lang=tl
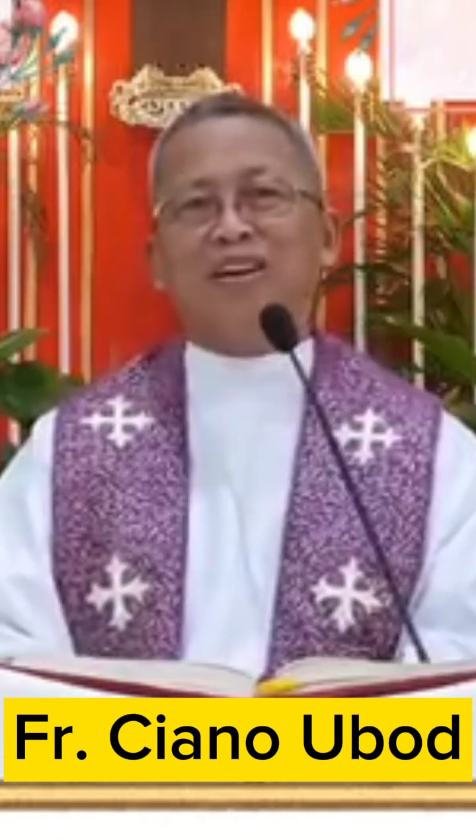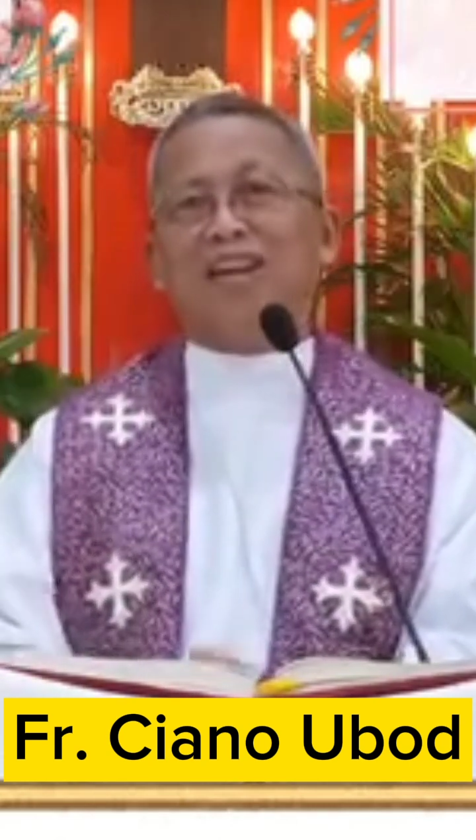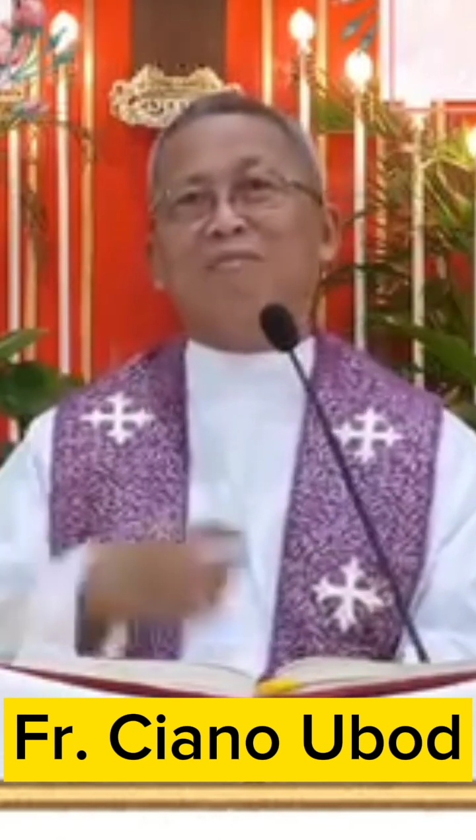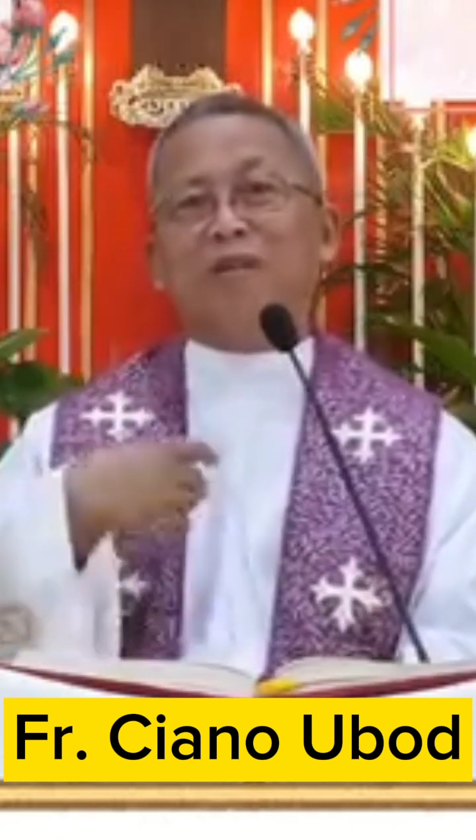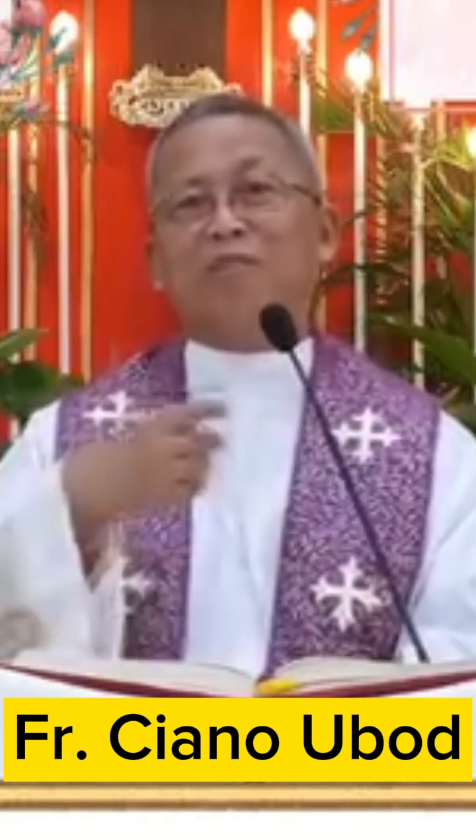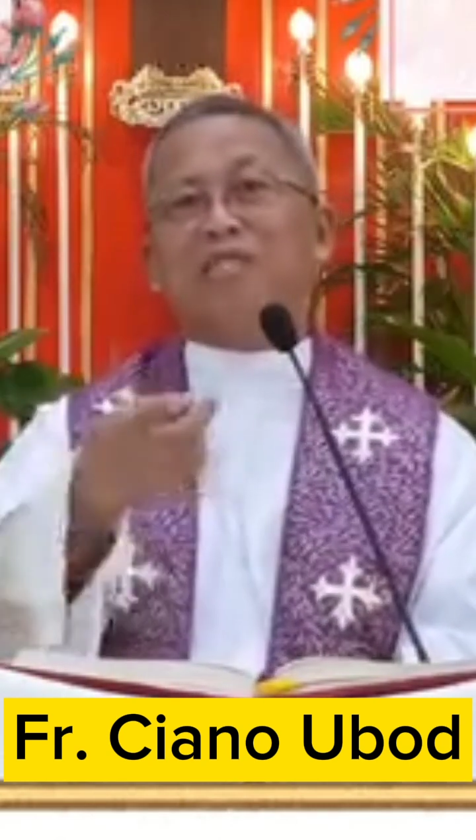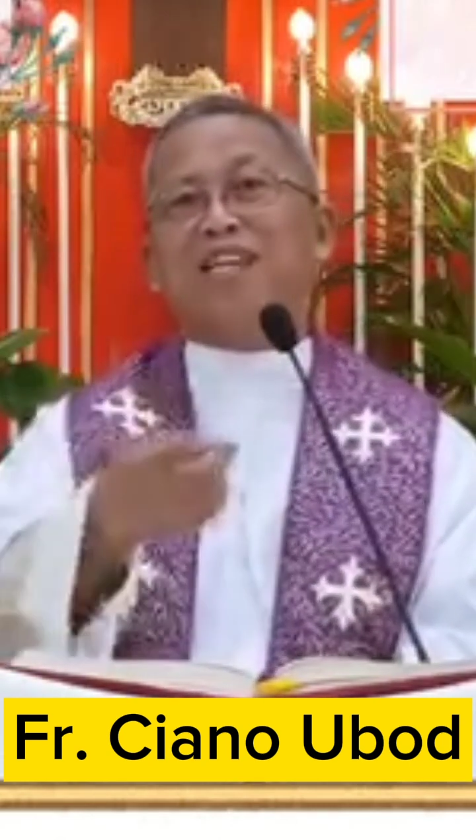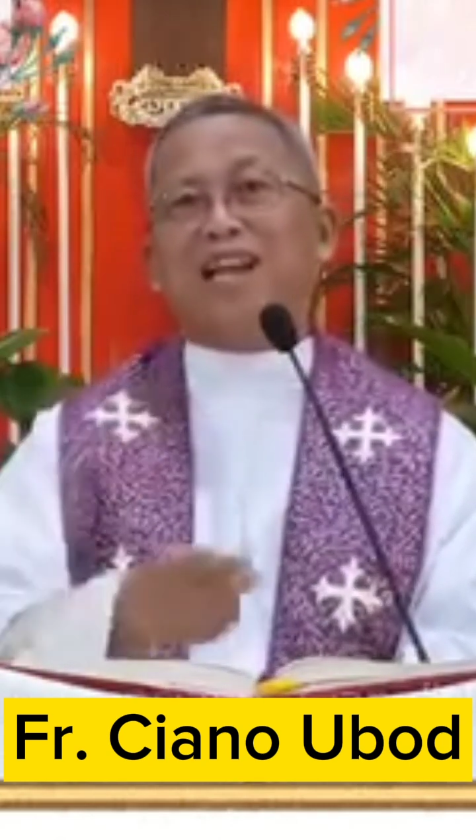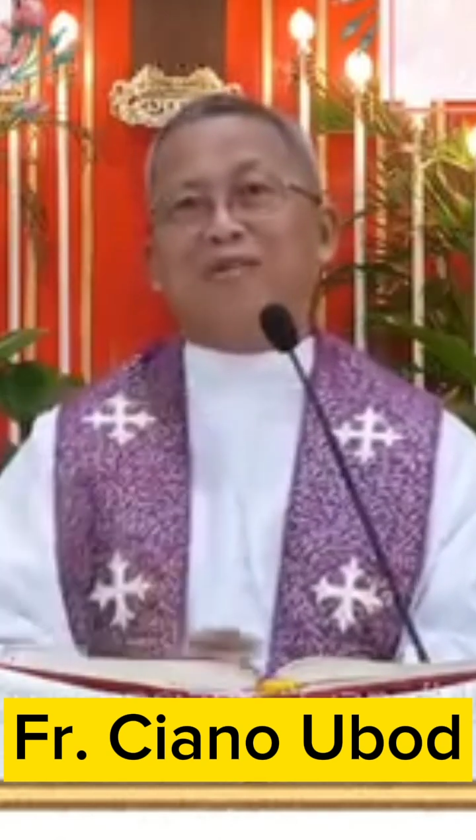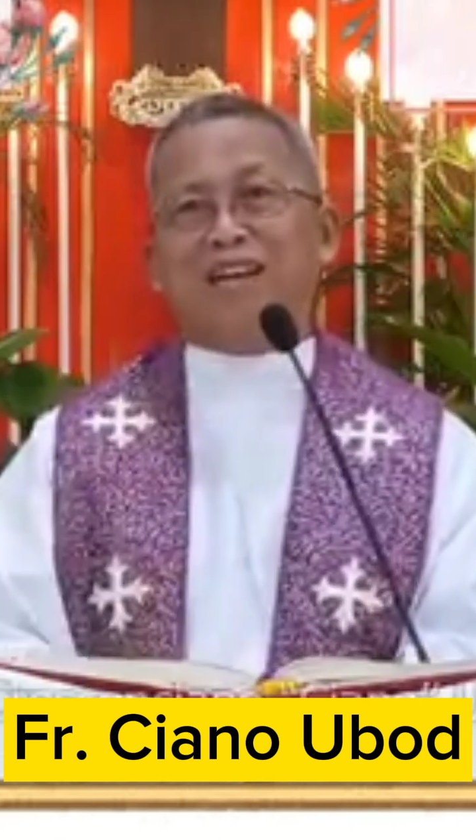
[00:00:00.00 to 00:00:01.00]
Kana magpa
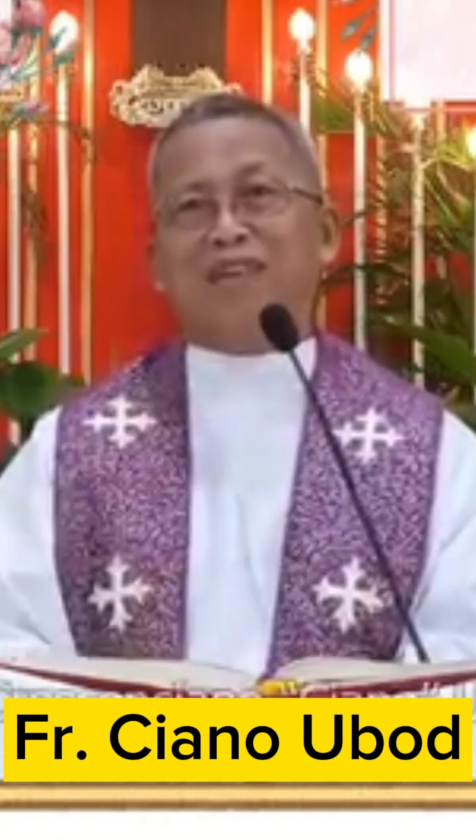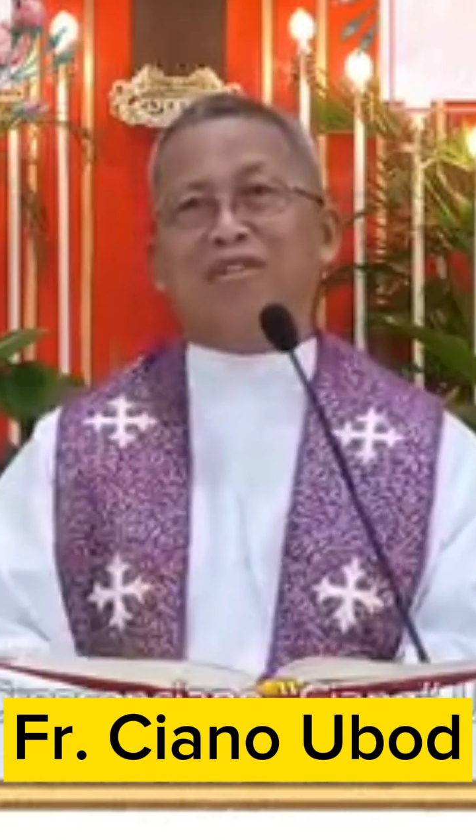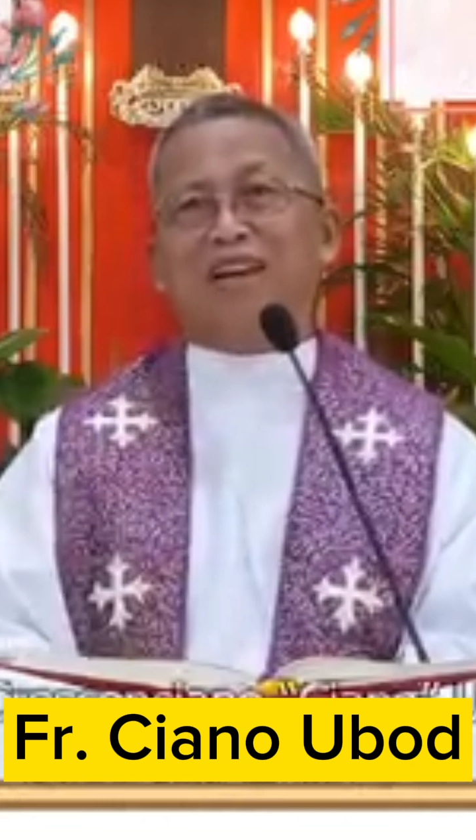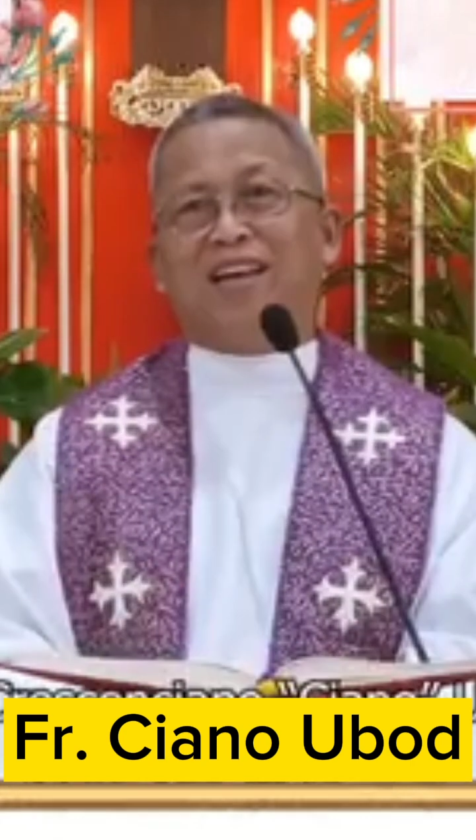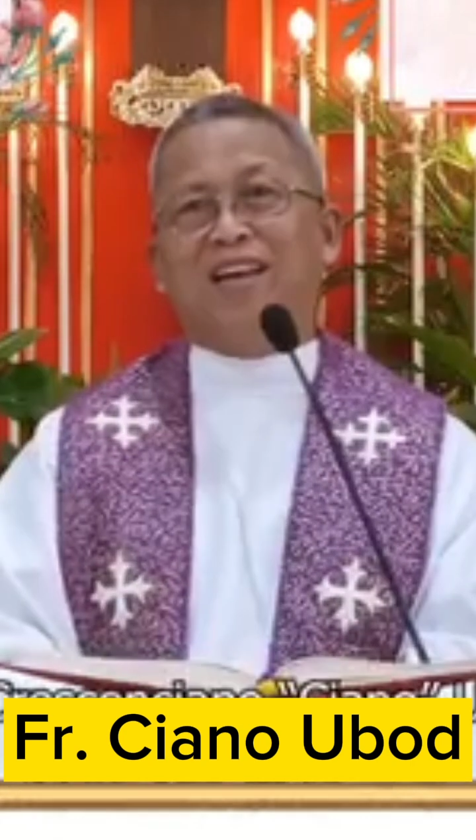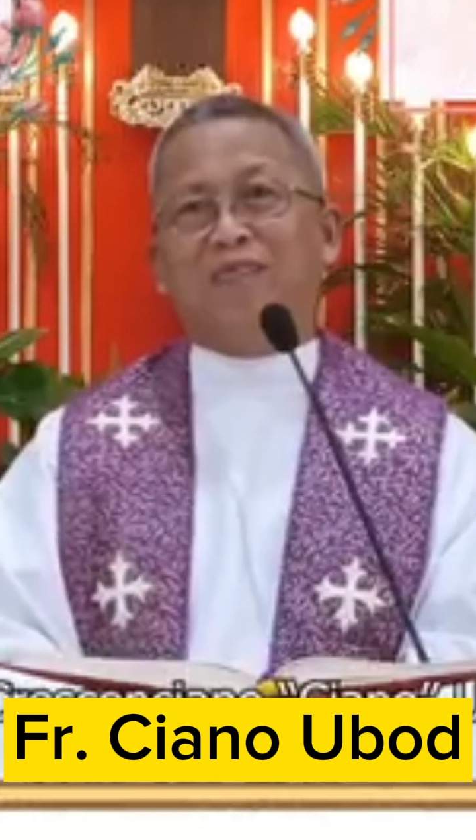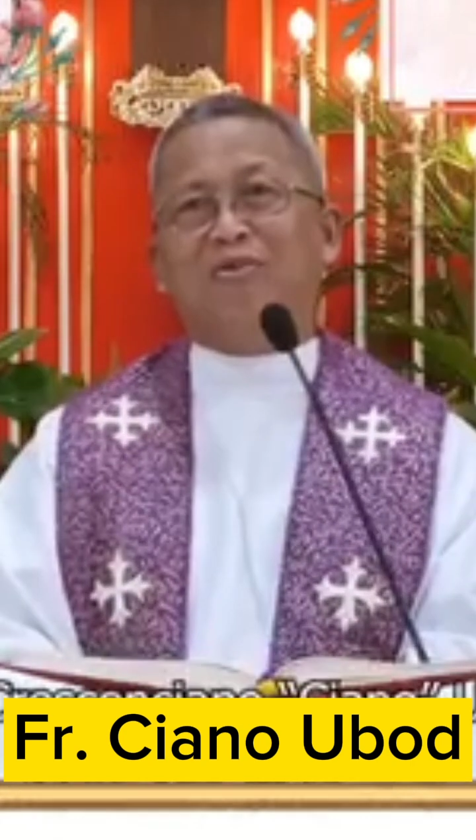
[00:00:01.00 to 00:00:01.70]
na ko dinhi usahay,